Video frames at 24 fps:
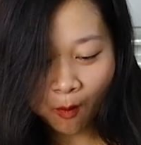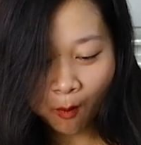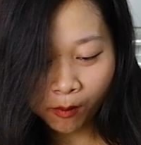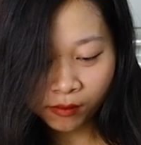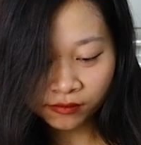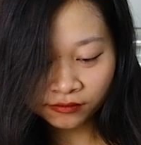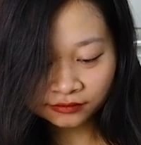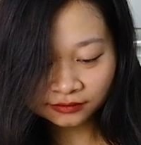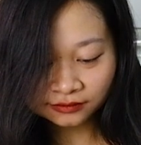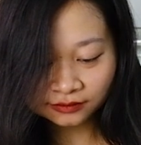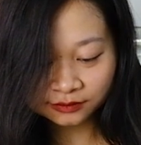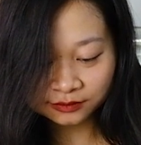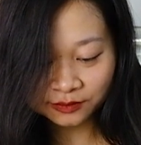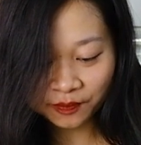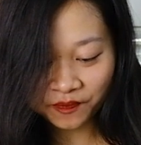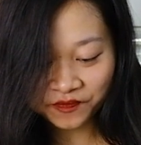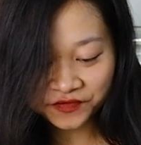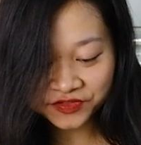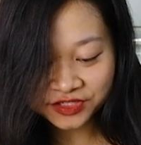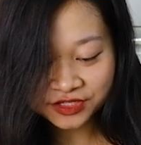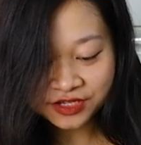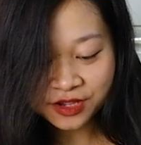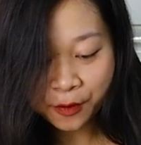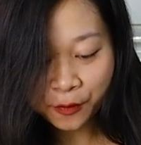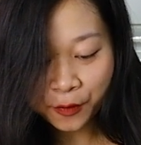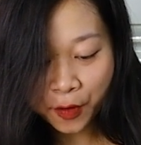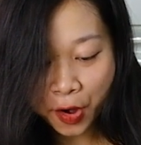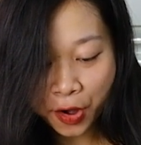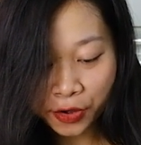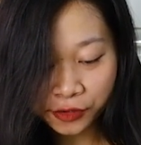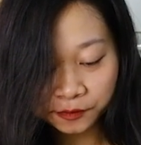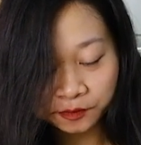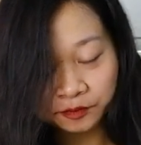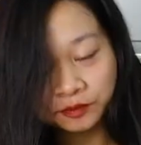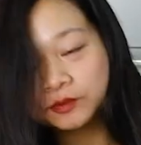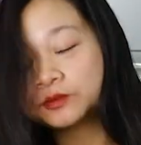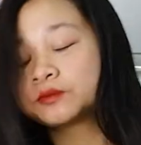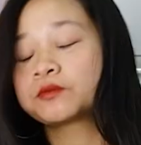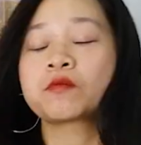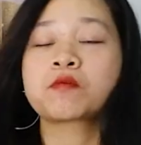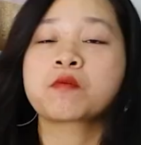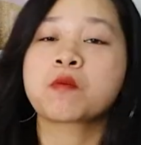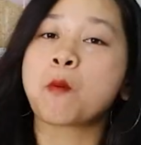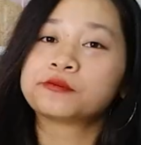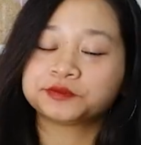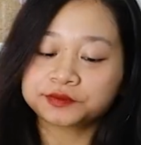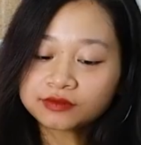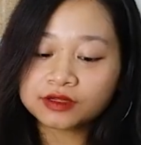Mmm, siêu ngon.
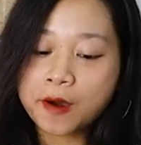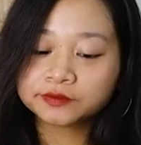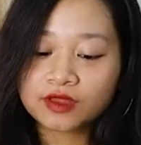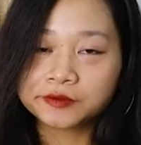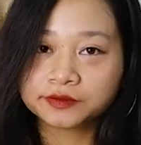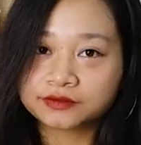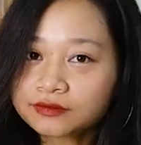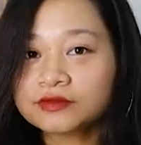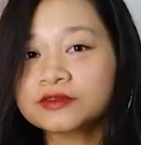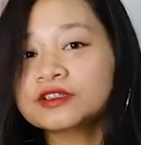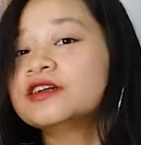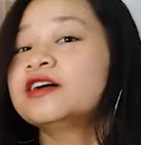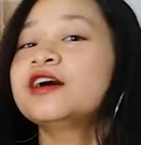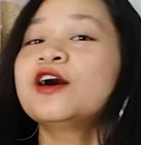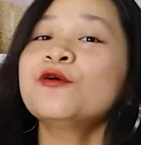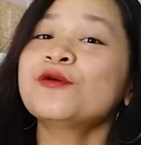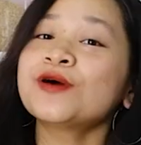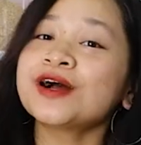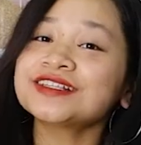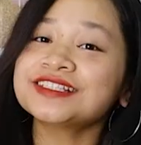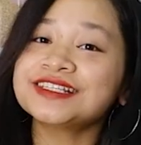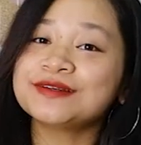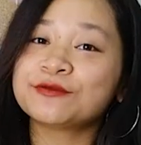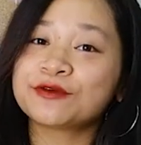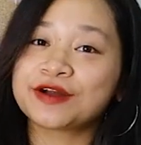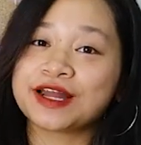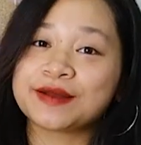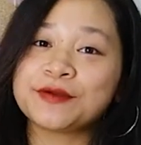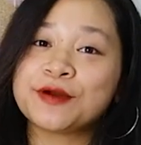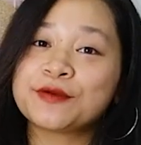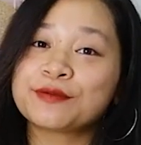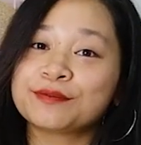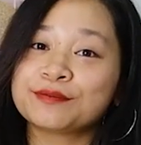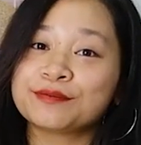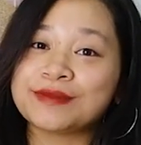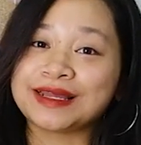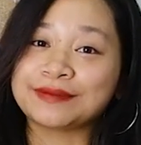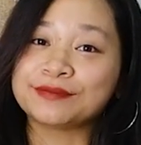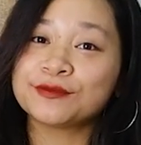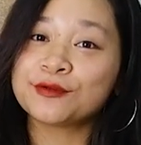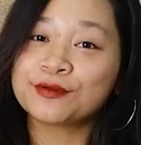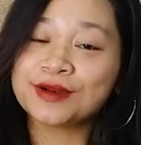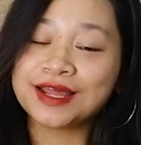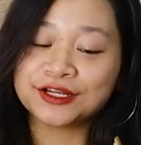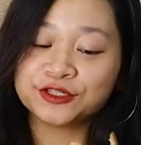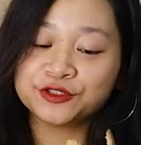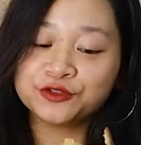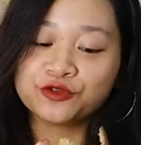Không khác gì một cái bánh
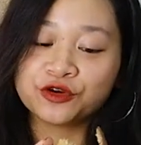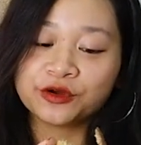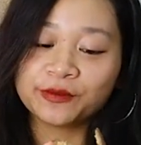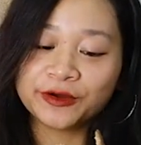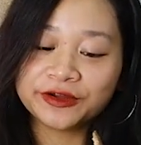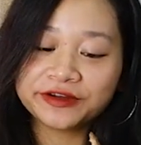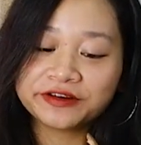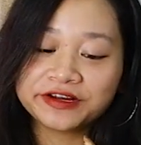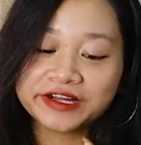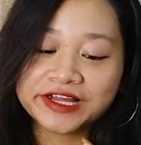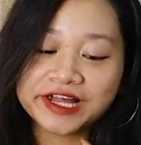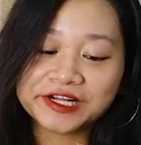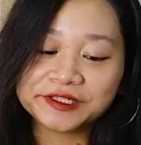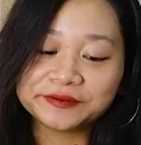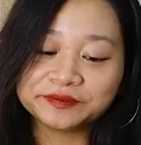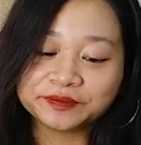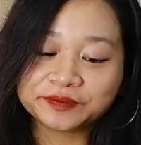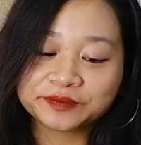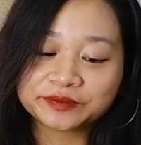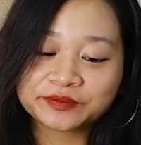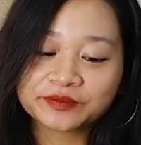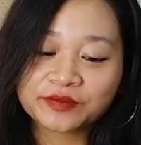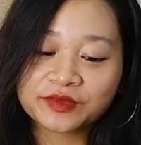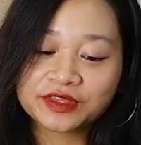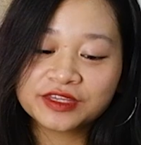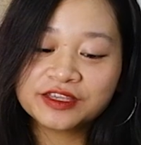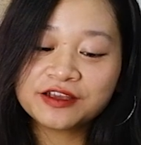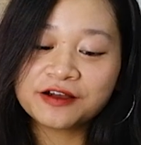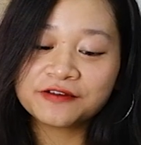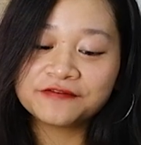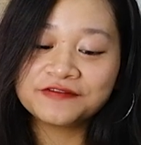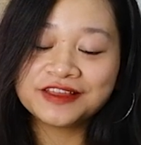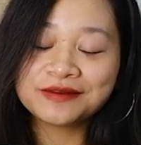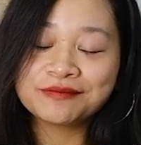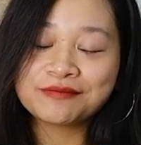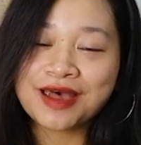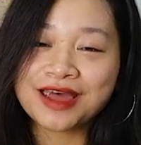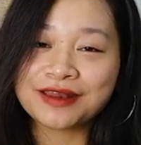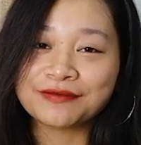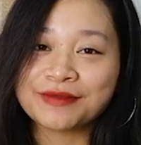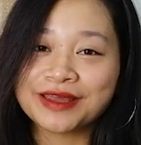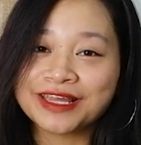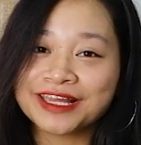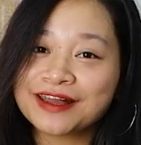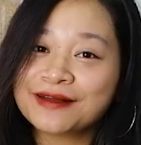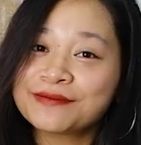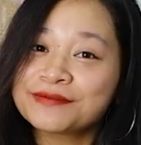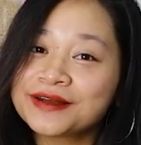bông lan chuối mọi người ạ, như ở phiên bản
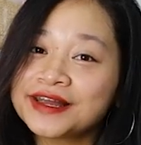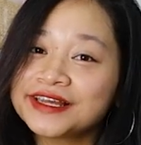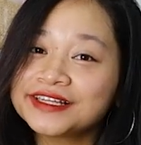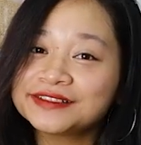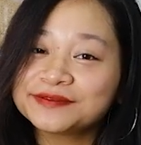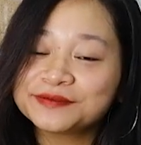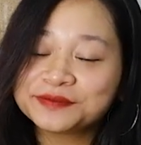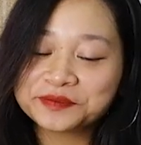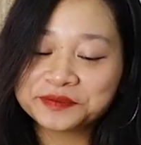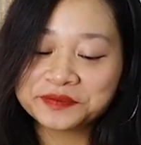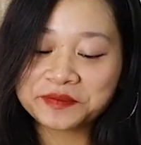bánh cupcake.